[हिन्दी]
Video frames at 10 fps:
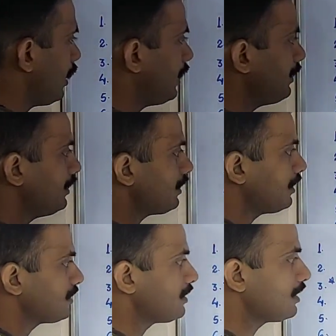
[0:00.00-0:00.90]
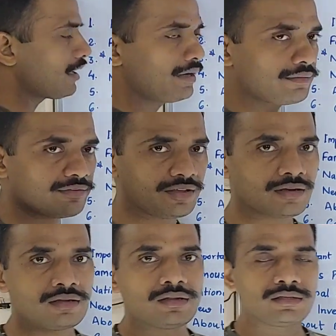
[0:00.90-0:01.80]
एंड इंटरनेशनल करेंट
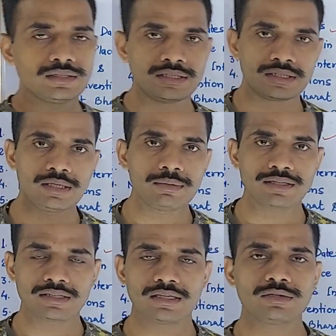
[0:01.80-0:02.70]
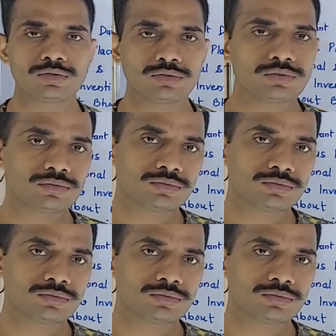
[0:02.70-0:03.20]
अफेयर इनकी बात करें तो